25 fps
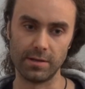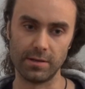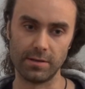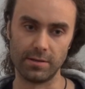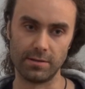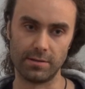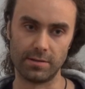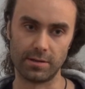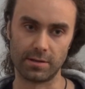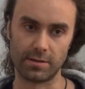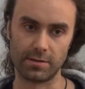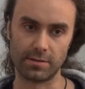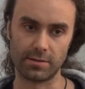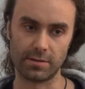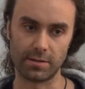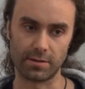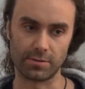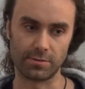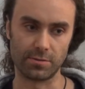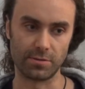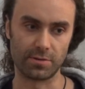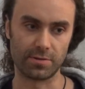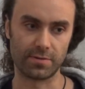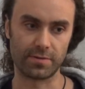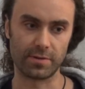I tak, tak
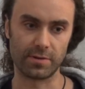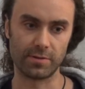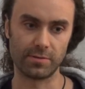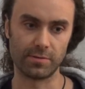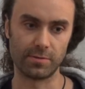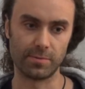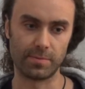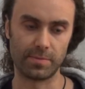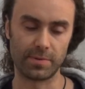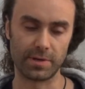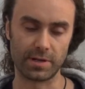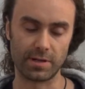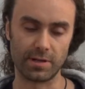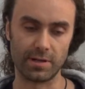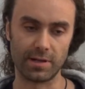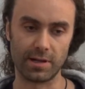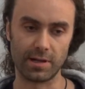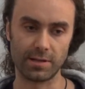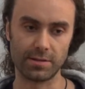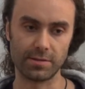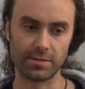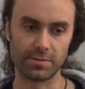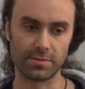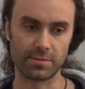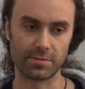to trwało parę
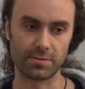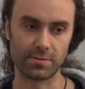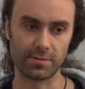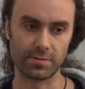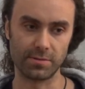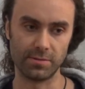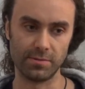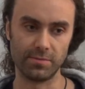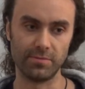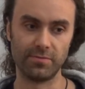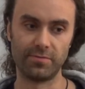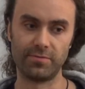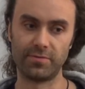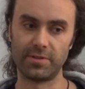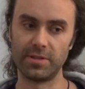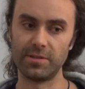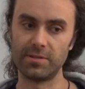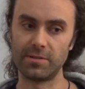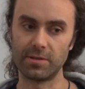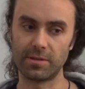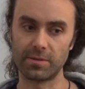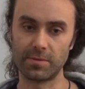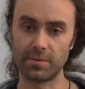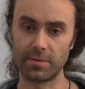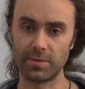lat. Wtedy
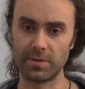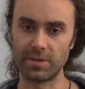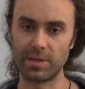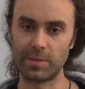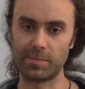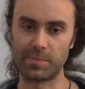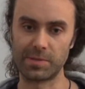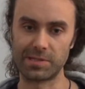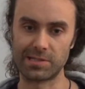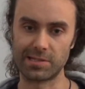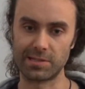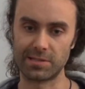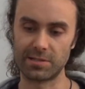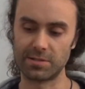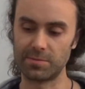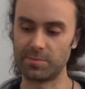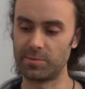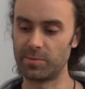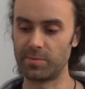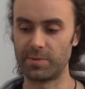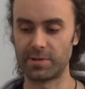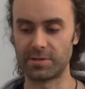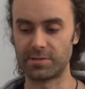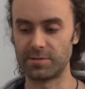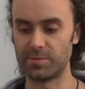tak naprawdę na PC
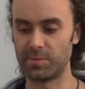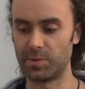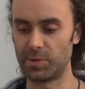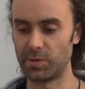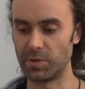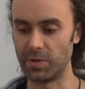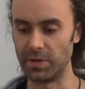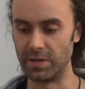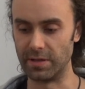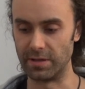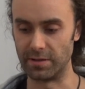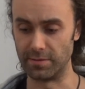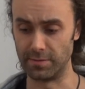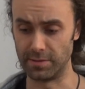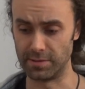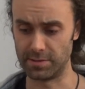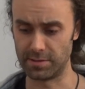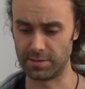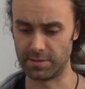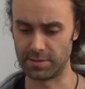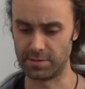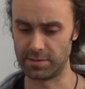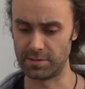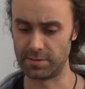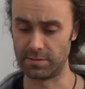było bardzo mało gier, więc ja
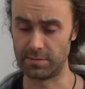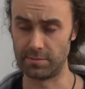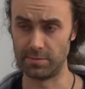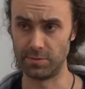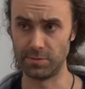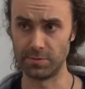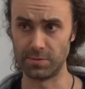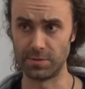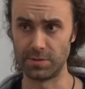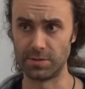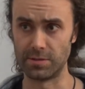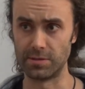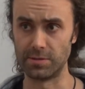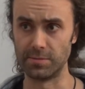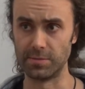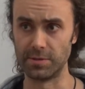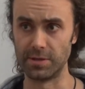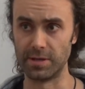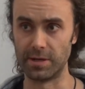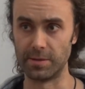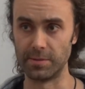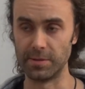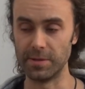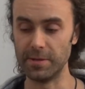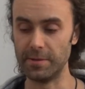się zacząłem nudzić tymi
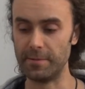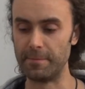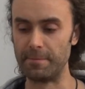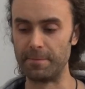grami.